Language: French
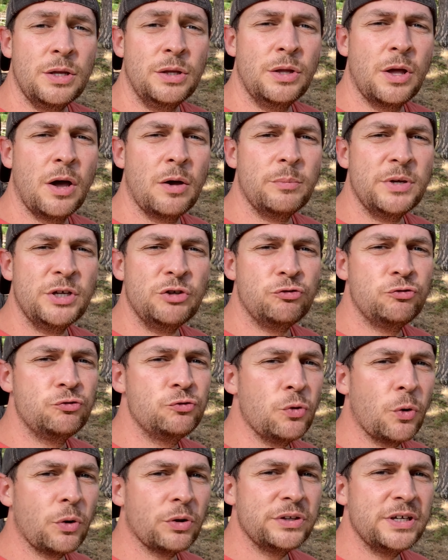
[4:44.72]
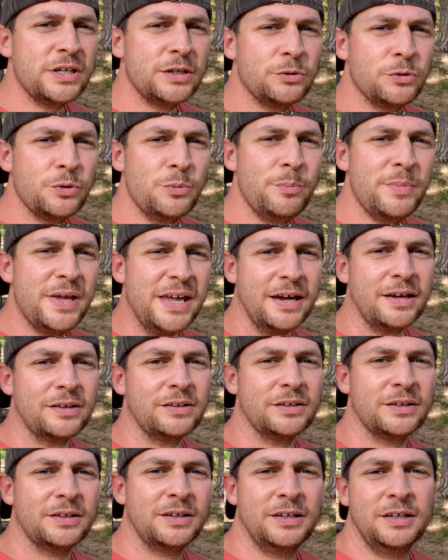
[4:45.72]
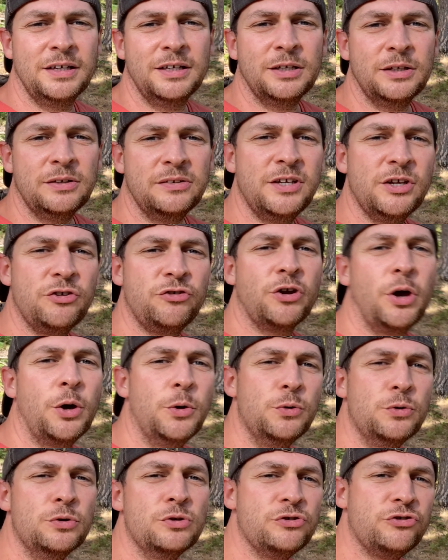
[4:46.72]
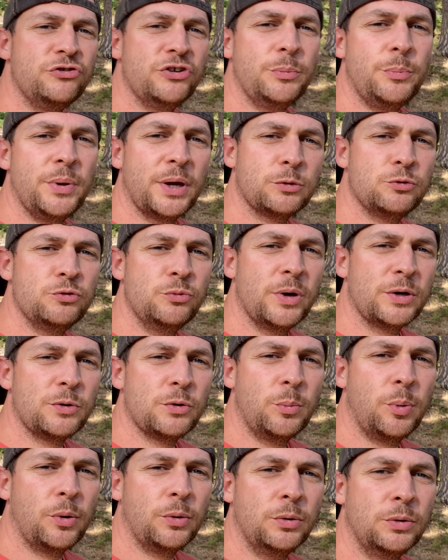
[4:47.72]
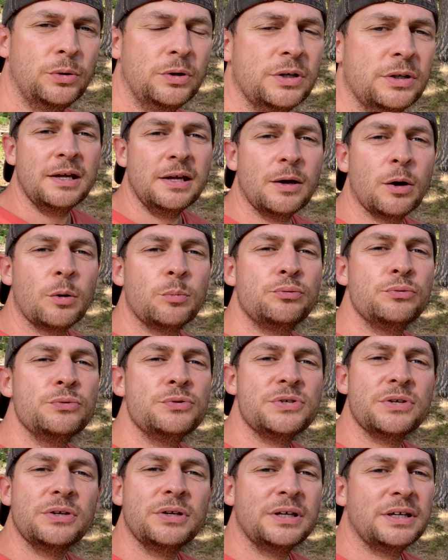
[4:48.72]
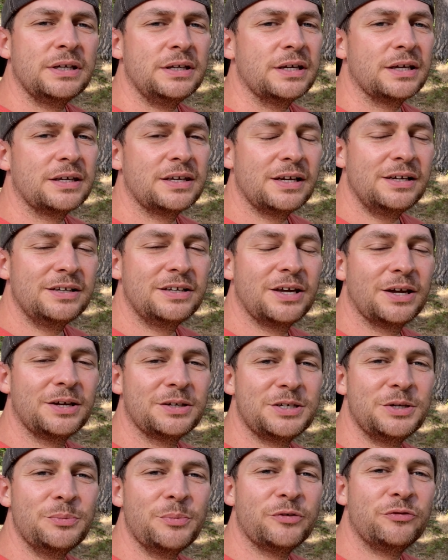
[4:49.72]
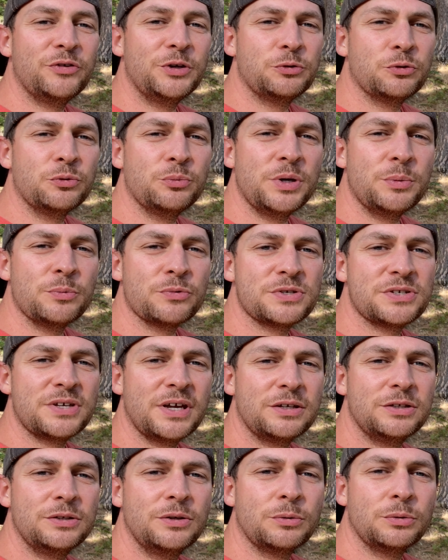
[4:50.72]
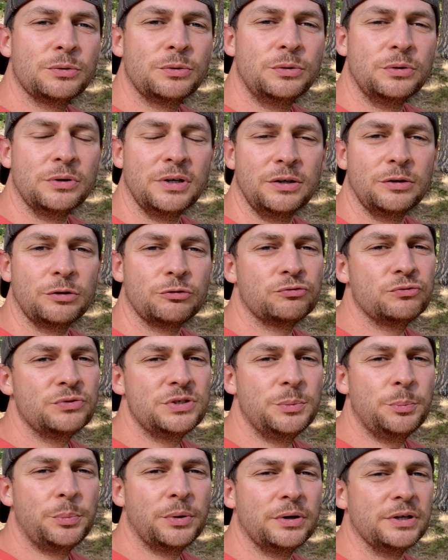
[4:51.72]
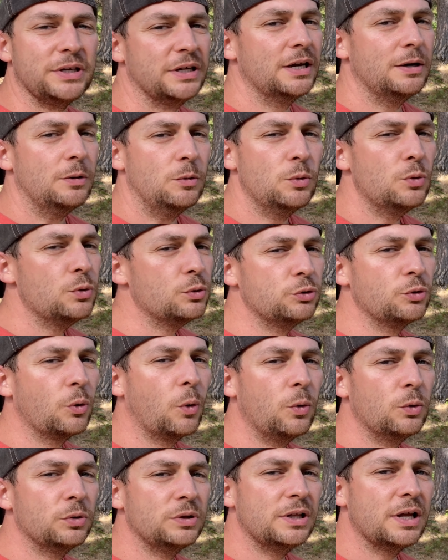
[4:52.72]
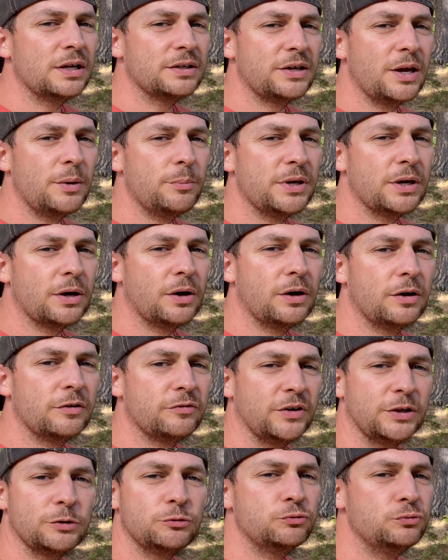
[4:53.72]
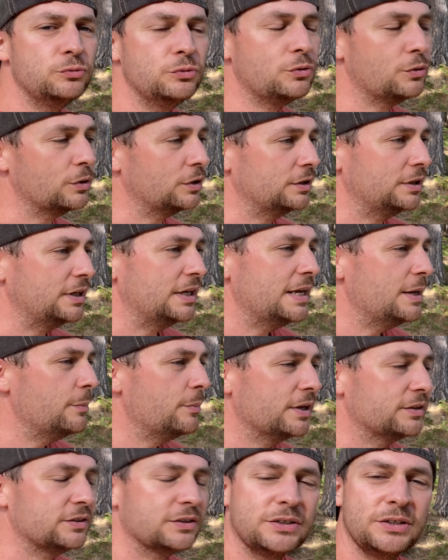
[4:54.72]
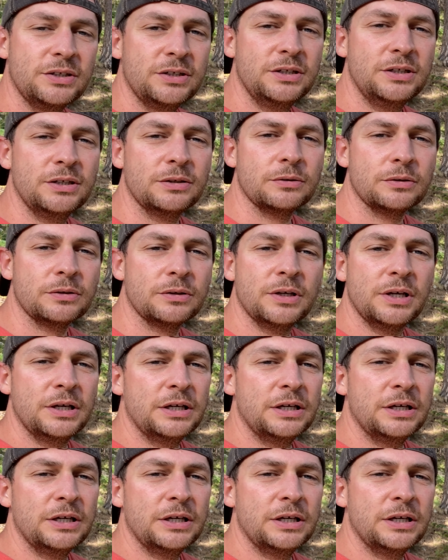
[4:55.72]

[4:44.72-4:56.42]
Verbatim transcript: Non mais journée de merde Déjà une, j'ai perdu ma GoPro, et en plus, il y a quelqu'un qui m'a fait tomber mon sac dans l'eau. Alors je vous dis pas, il y a le drone, la caméra, enfin tout quoi, les batteries, euh,